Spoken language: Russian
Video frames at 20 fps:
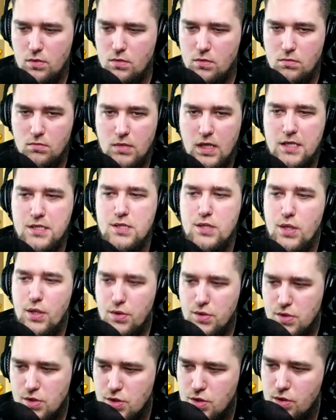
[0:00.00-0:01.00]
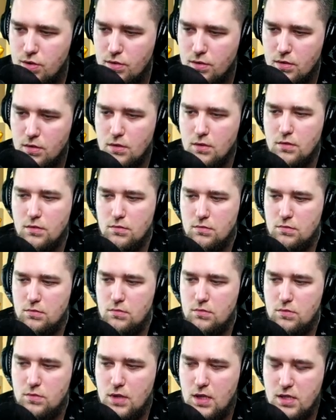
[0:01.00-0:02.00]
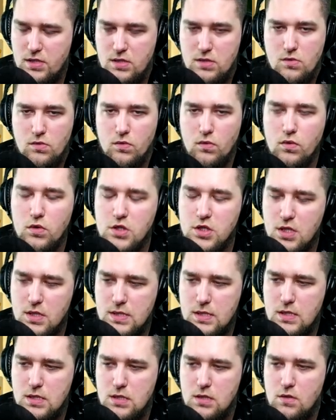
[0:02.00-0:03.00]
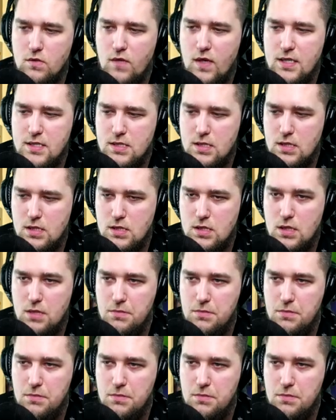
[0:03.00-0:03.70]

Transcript: надеюсь, что у нас улучшится ситуация с ними,